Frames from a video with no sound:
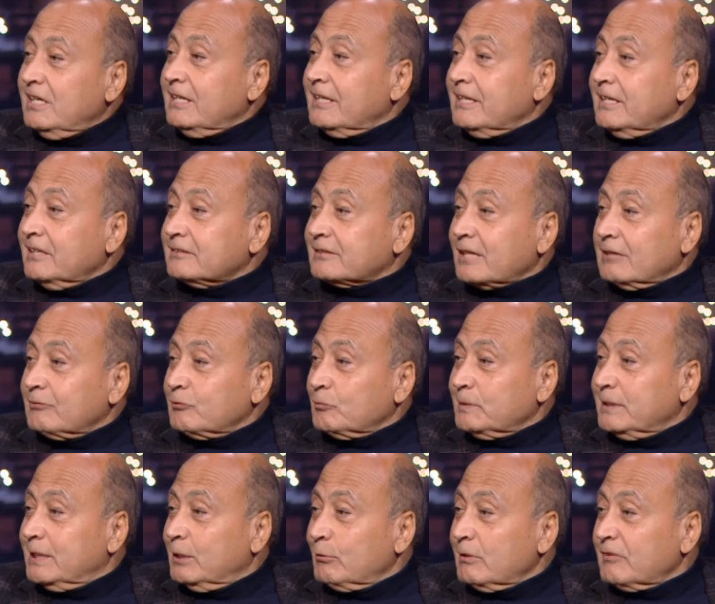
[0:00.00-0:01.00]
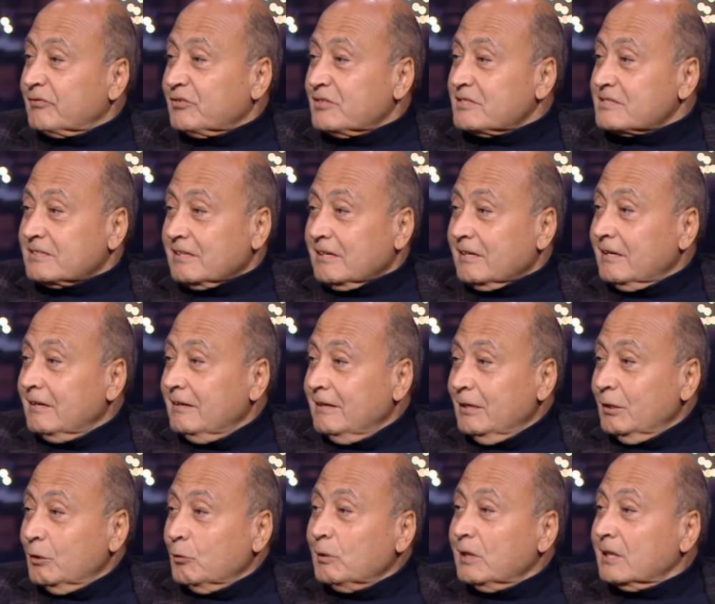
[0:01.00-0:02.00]
يعلن اعترافه بالدوله الفلسطينيه
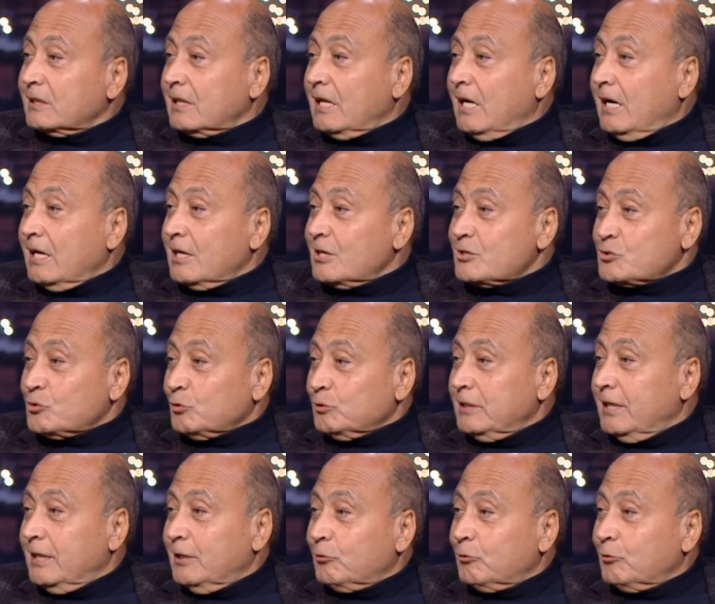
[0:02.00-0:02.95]
ويطلع على السعوديه